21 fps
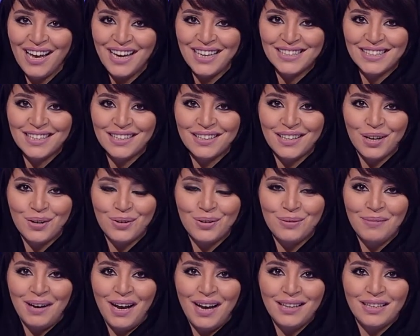يسرنا
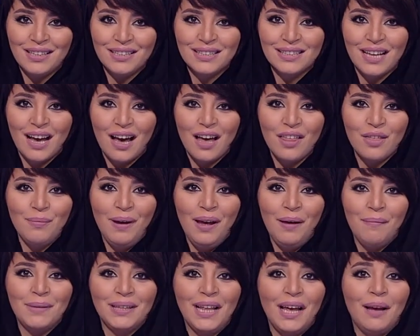يكون معنا الأستاذ
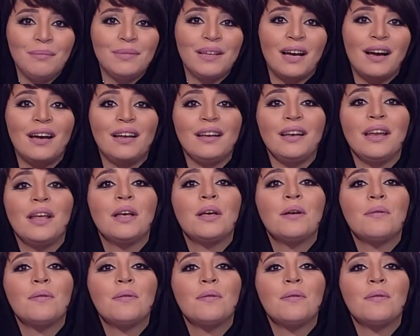محمد حمدان